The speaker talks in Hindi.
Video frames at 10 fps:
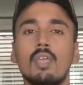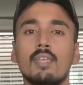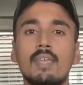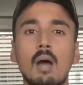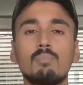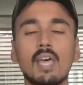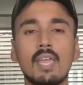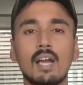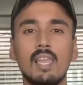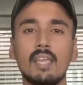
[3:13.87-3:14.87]
या आप
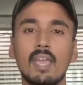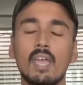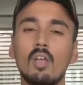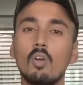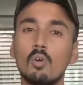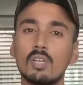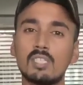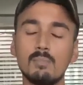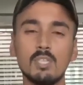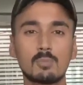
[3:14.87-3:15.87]
साइकिलिंग है
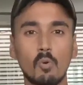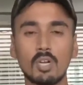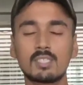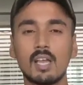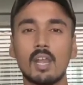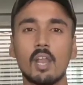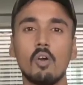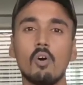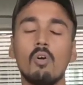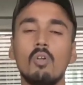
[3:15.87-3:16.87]
किसी भी स्पोर्ट्स कर रहे हो